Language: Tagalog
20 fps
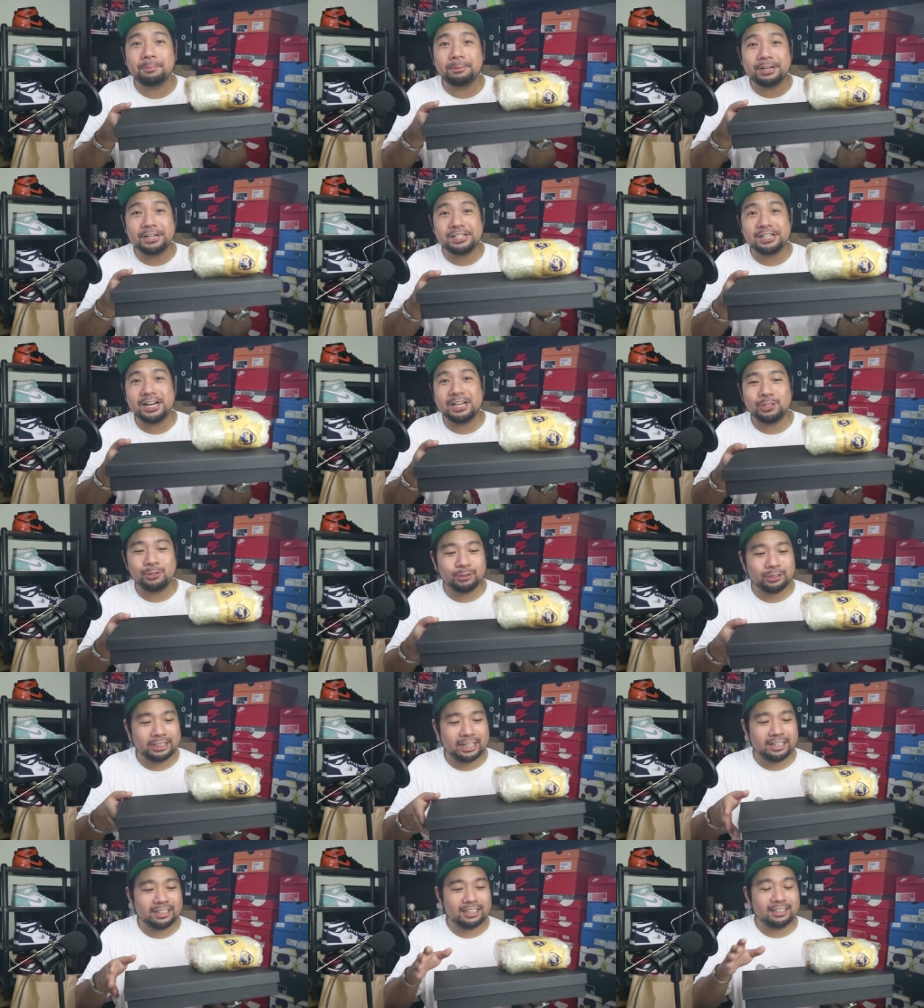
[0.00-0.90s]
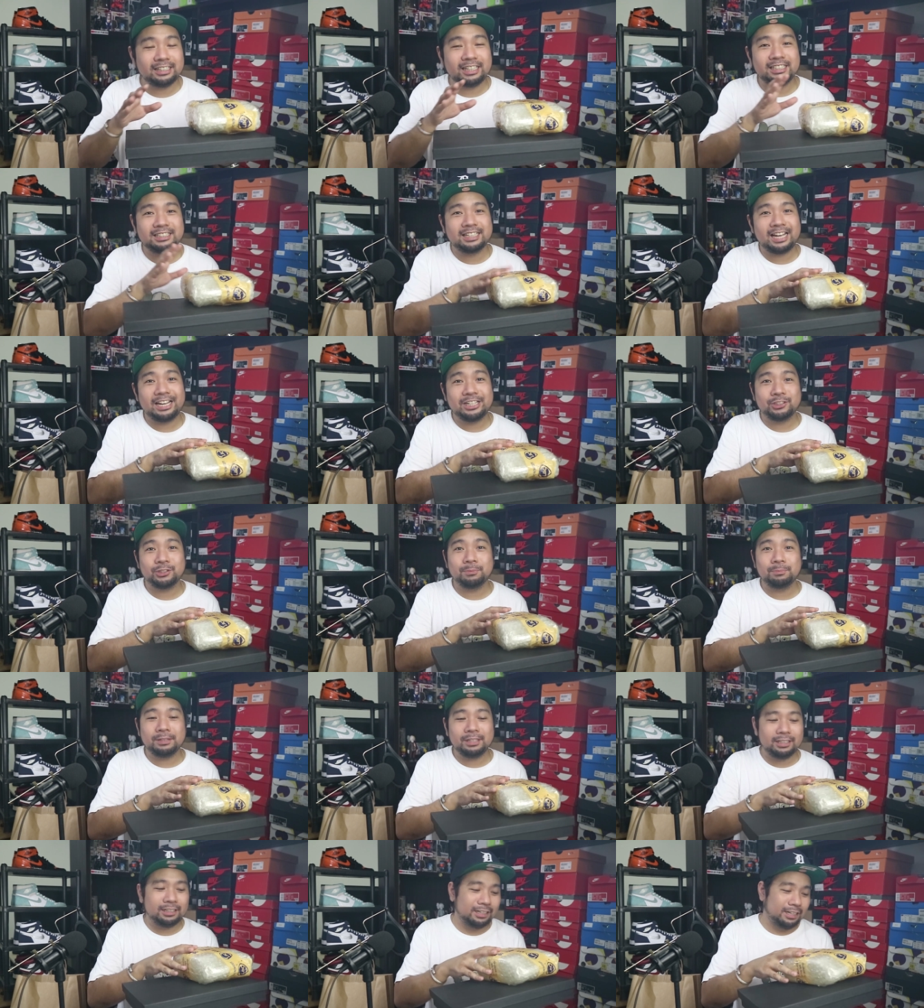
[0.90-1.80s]
appreciate you sending these guys
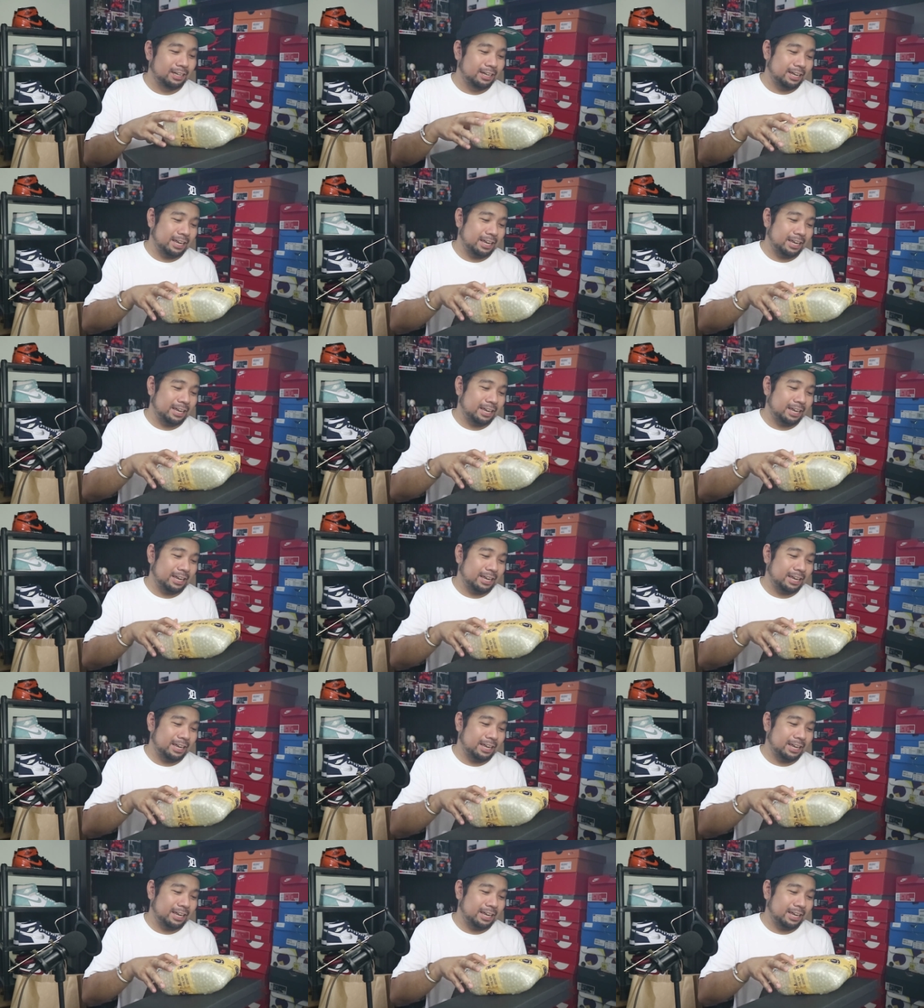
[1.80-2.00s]
to me.